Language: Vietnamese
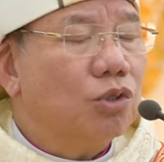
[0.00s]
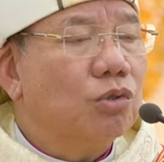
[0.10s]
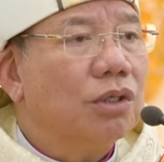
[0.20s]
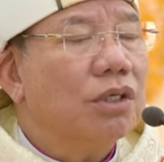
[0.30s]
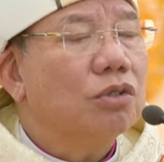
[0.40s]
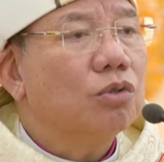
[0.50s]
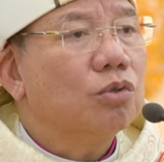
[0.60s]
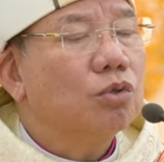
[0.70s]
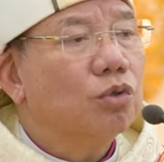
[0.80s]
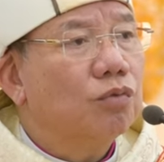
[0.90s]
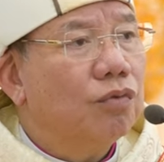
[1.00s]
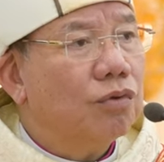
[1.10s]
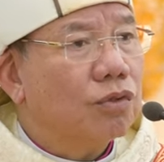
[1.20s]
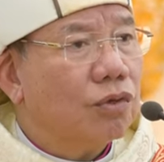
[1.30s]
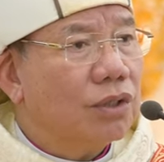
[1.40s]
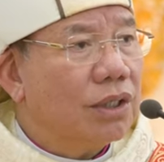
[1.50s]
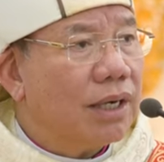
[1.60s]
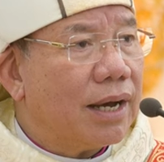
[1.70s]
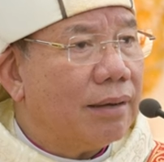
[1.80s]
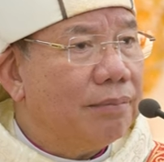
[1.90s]
Chúa Giêsu chúc phúc cho
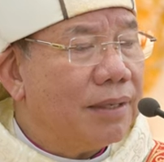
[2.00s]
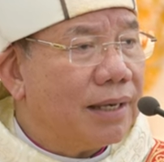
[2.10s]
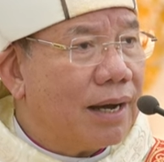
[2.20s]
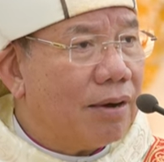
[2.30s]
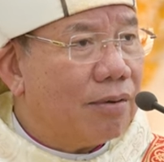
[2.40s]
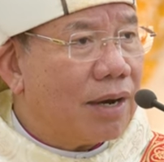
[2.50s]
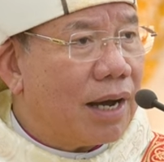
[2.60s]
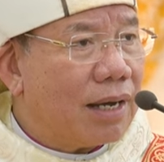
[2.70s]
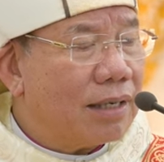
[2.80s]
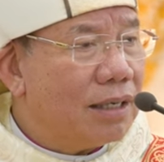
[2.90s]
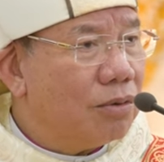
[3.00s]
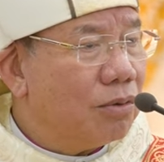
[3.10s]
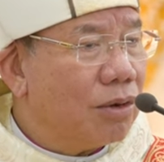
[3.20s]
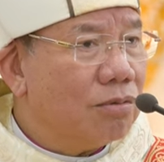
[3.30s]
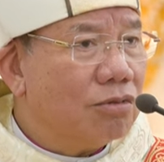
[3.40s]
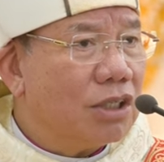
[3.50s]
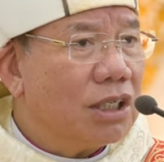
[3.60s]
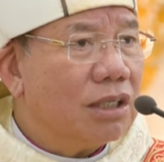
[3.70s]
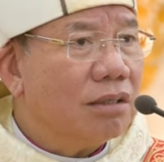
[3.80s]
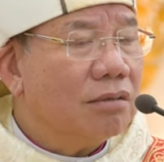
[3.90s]
những ai biết khao khát điều công
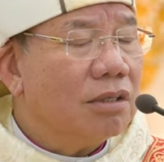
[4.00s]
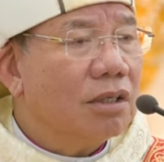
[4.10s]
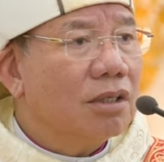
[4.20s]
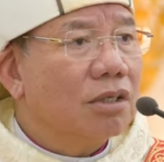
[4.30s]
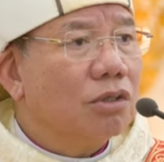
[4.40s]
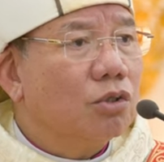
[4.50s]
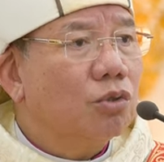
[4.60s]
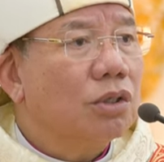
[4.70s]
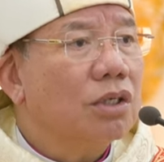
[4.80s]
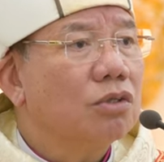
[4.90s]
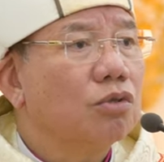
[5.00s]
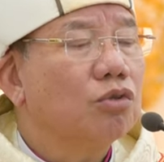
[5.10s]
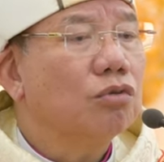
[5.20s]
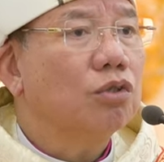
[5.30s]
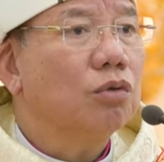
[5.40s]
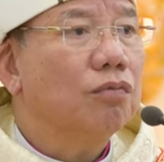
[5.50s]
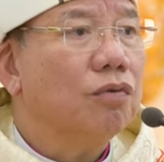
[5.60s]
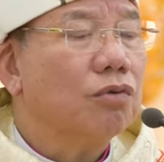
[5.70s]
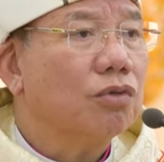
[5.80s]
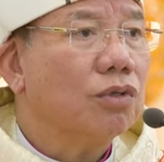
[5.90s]
chính. Chúa Giêsu chúc
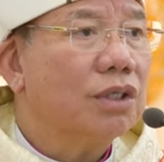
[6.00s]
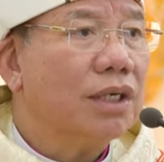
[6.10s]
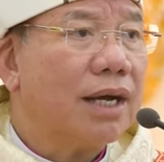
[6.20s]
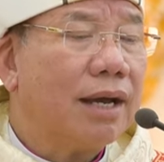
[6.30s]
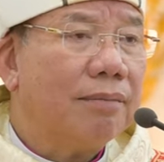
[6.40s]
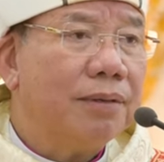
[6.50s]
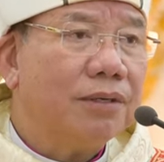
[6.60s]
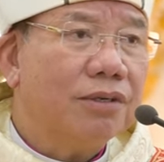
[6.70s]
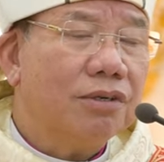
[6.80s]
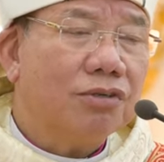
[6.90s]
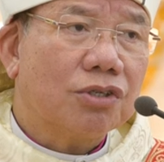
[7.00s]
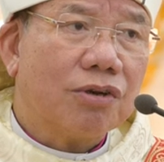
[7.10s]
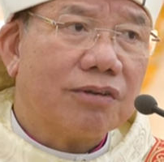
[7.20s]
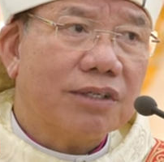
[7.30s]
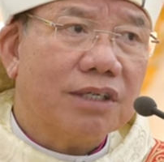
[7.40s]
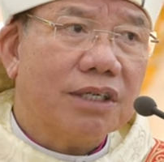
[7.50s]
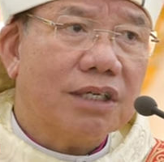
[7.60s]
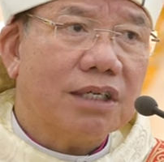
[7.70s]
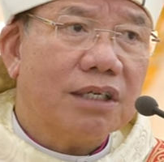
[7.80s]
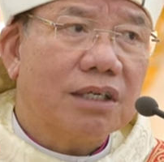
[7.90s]
phúc cho những ai biết thương xót
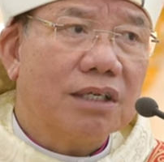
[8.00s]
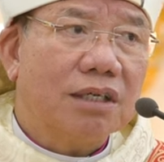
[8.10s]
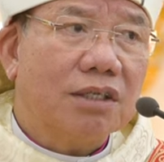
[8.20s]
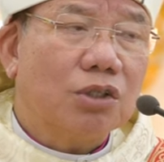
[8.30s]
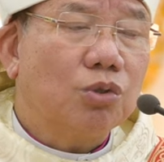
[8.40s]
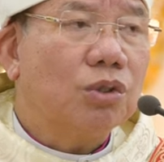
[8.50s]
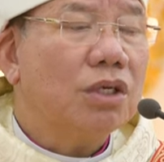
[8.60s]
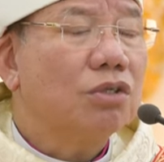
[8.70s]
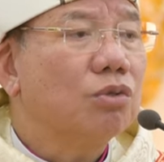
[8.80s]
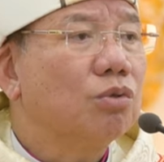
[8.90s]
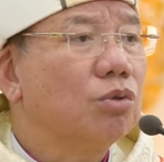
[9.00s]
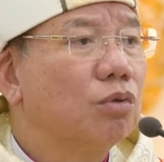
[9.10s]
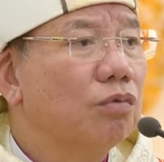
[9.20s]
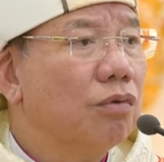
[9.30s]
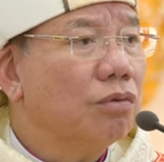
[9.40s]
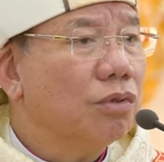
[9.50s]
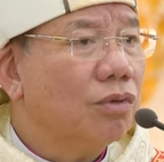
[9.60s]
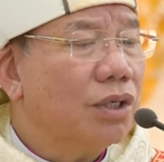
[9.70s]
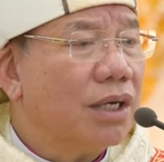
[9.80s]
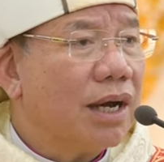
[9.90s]
người. Chúa Giêsu chúc phúc
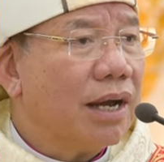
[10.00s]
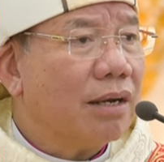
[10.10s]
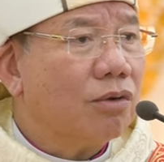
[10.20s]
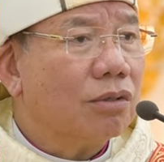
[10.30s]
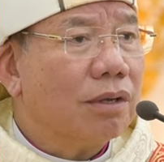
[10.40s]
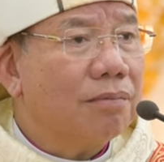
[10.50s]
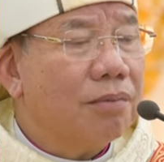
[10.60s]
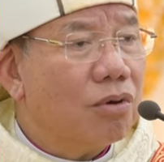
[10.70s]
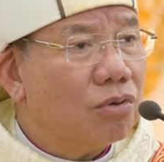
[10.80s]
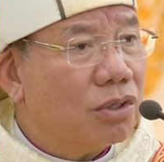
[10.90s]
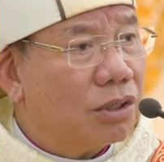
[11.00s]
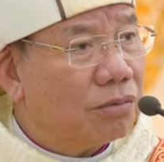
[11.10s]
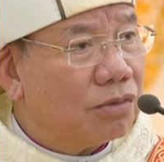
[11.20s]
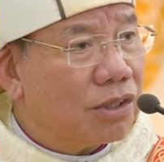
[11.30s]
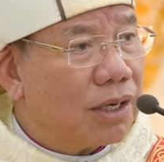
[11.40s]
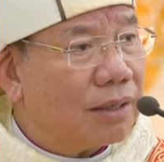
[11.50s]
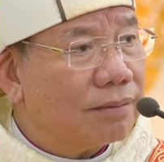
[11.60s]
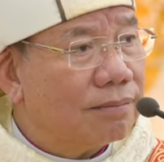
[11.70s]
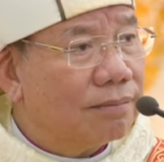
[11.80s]
cho những ai có tâm hồn trong sạch.